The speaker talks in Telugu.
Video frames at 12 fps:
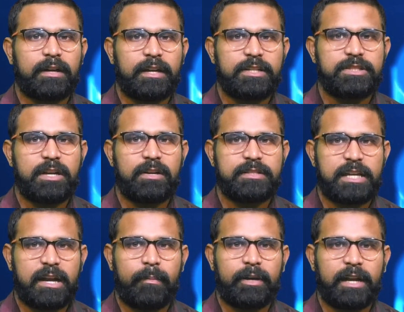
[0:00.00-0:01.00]
గిరిజనుల
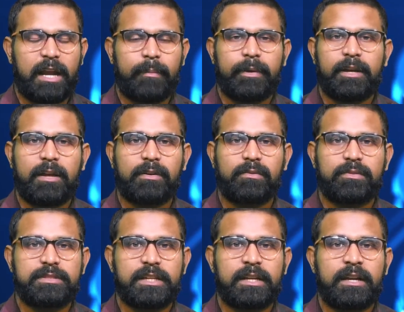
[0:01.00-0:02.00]
జనాభా నలభై నాలుగు
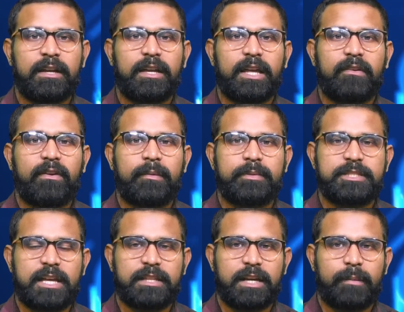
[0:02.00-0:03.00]
నుంచి ఇరవై ఎనిమిది
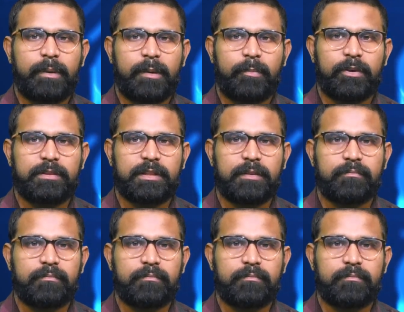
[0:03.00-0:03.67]
శాతానికి పడిపోయింది